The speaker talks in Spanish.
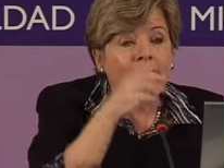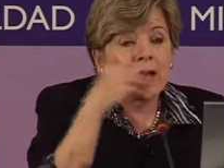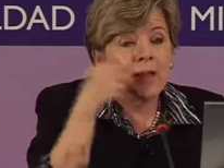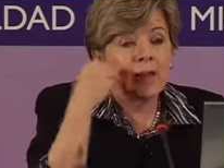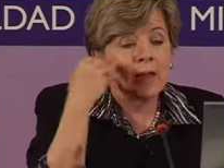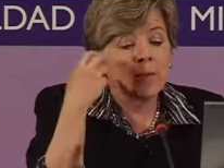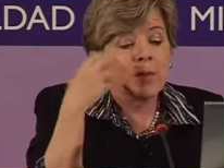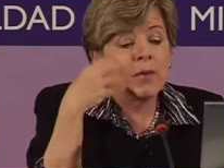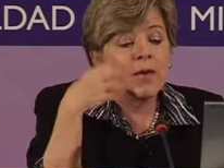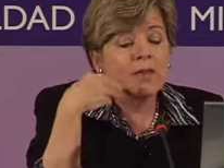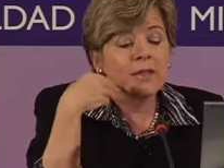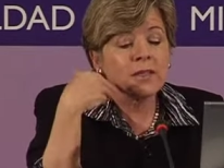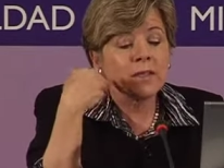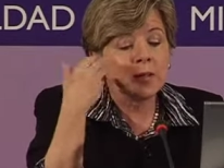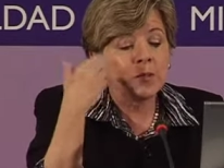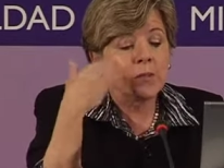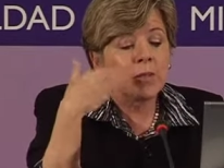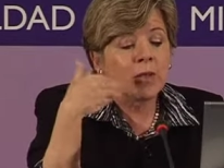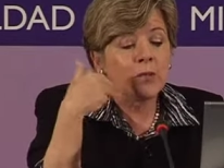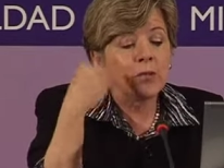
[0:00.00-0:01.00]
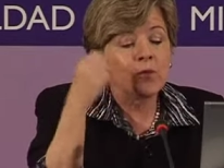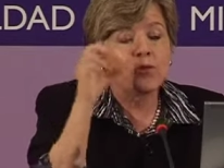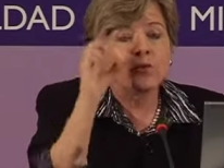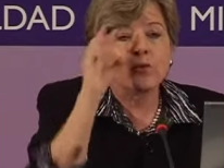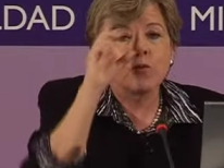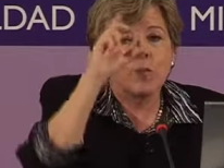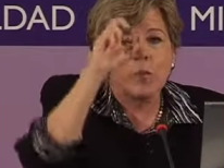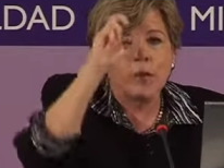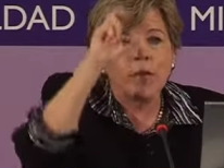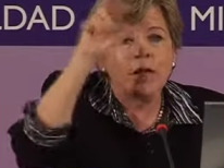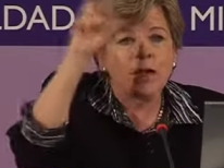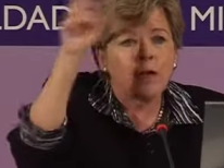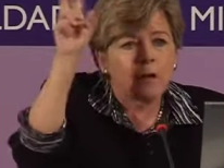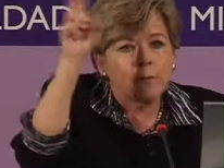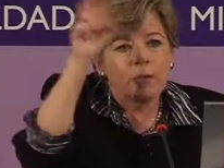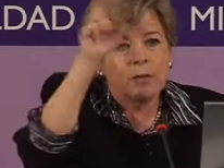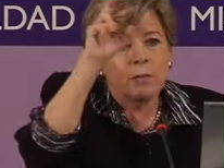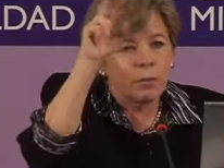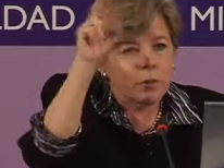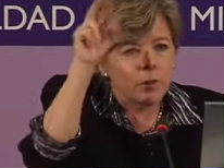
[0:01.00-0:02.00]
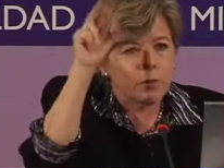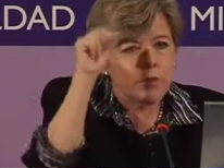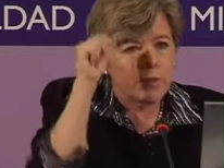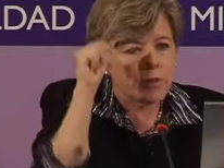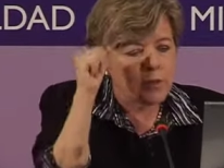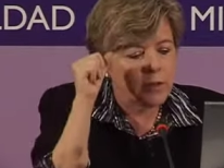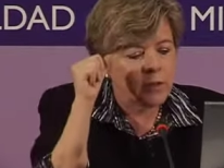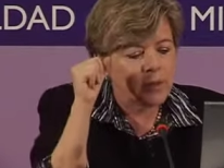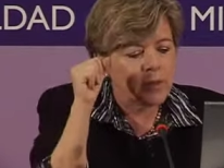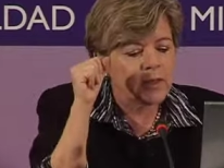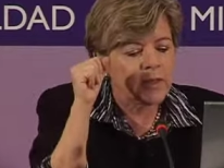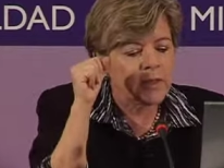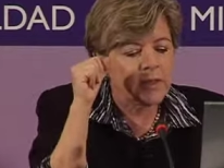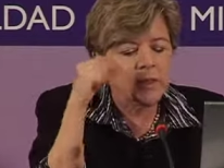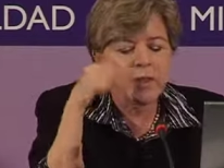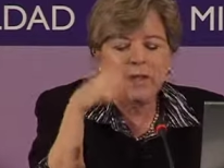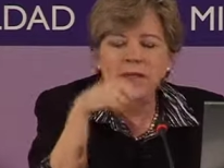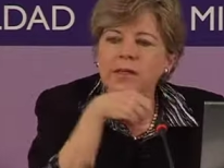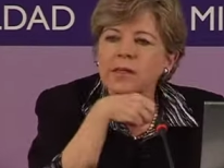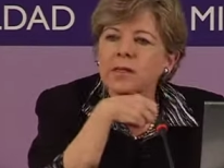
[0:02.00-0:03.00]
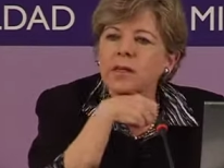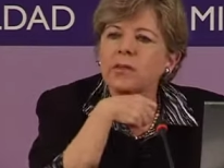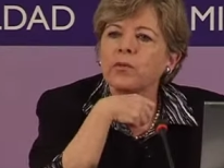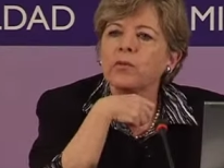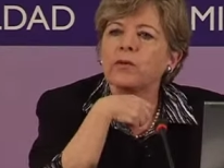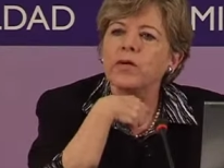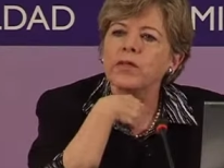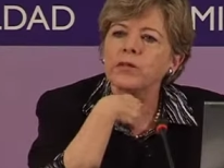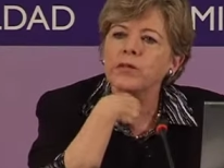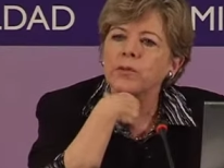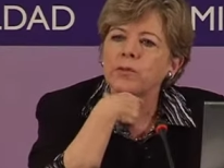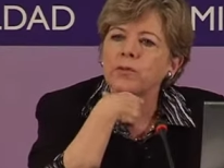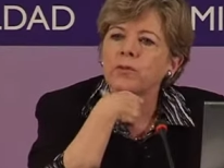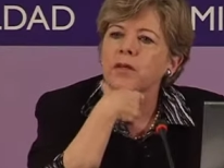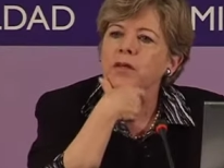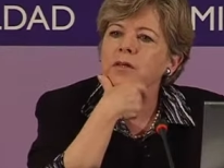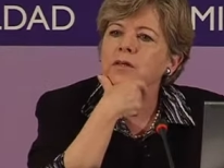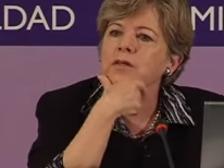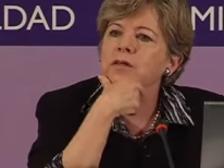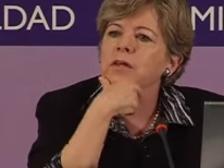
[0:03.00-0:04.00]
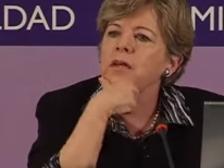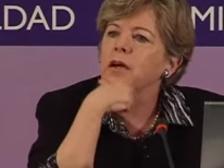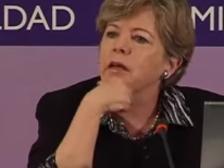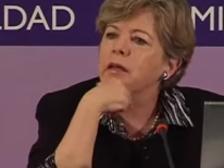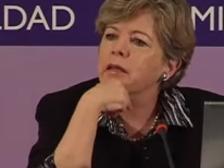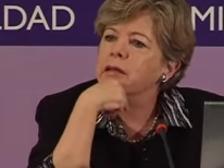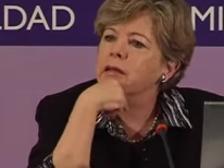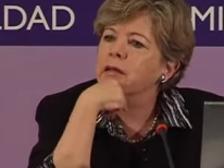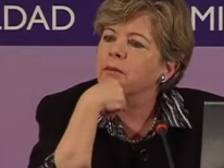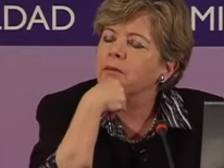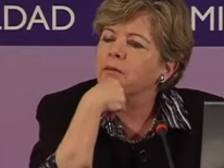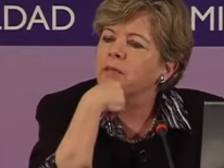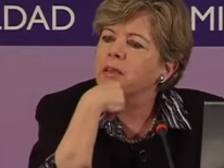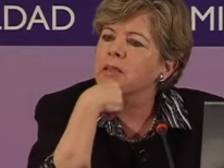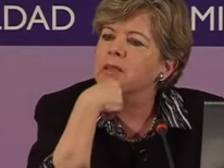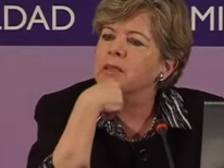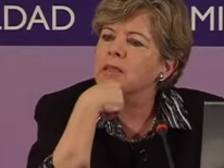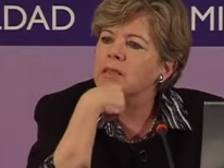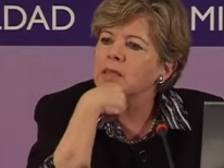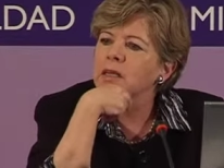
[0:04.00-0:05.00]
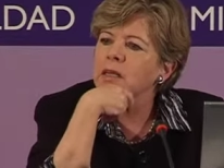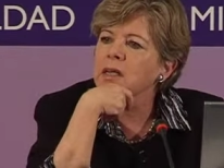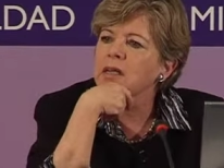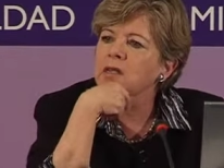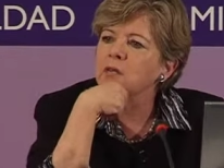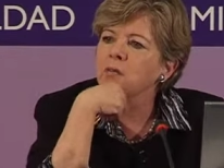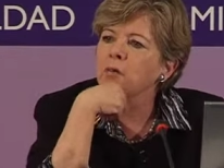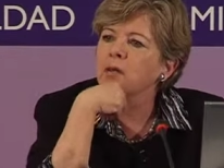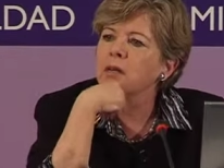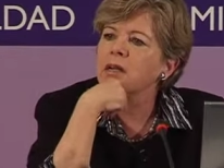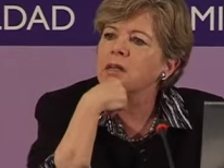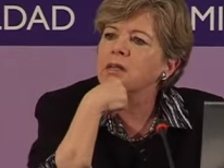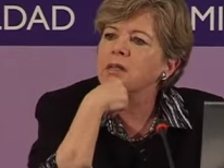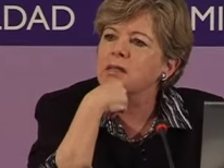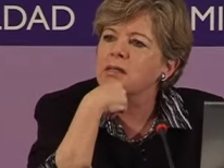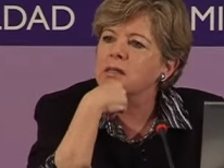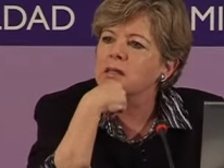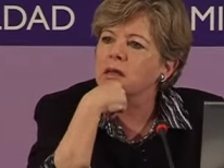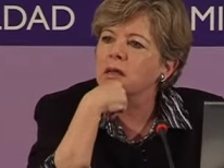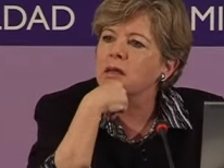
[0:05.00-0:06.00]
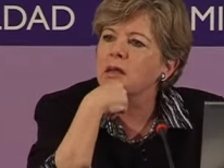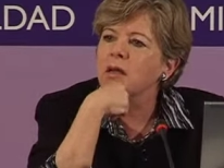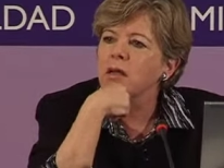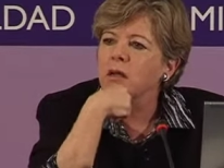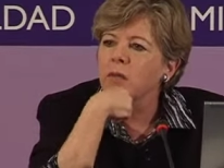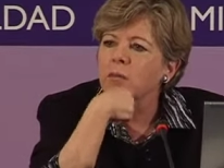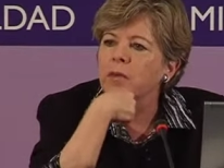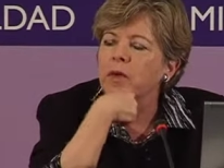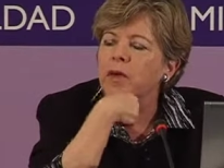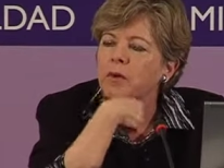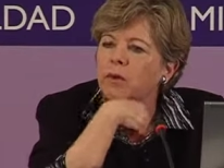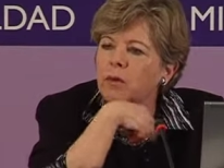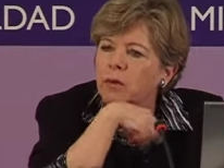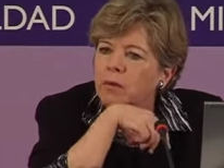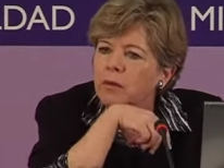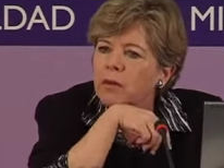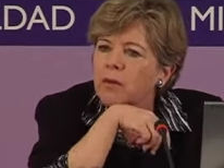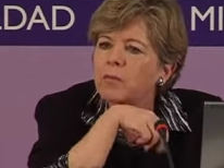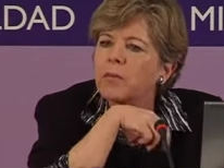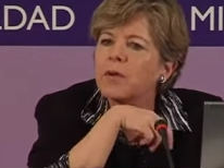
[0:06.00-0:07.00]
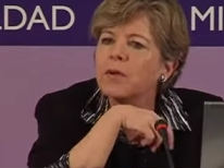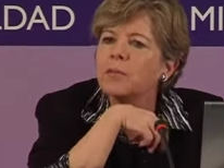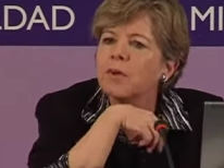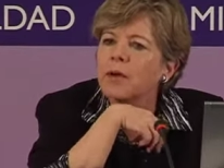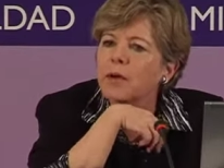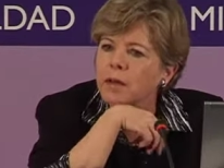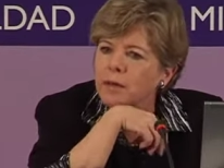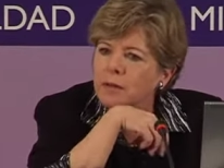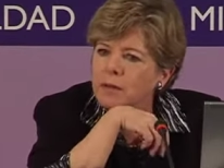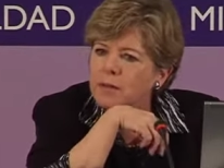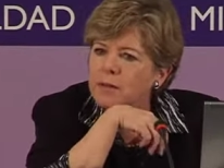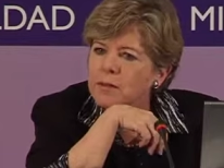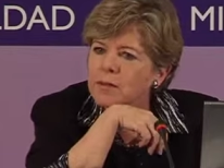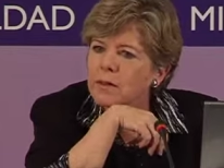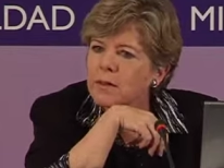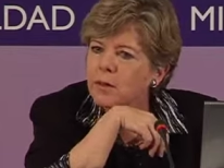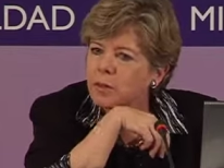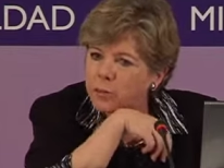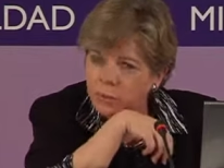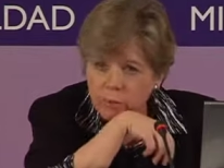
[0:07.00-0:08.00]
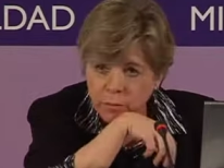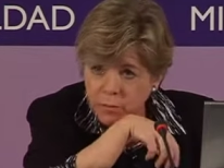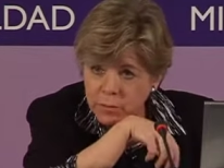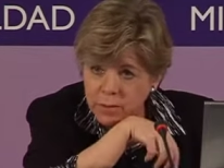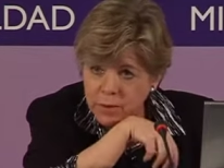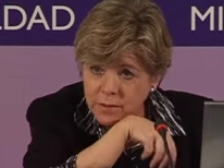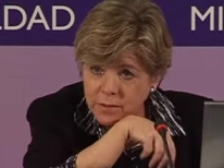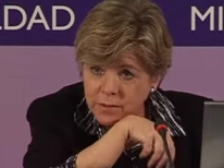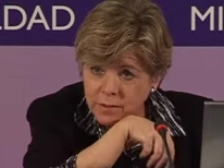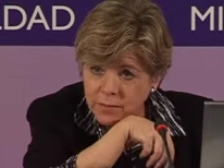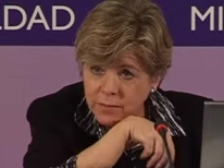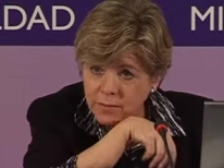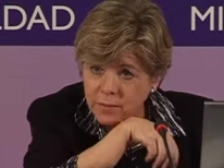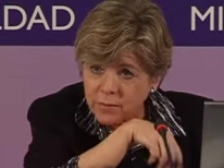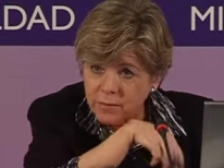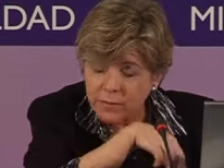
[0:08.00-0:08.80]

además también un superávit, por decirlo así, es en la educación terciaria. Es decir, las mujeres están mejor preparadas que los hombres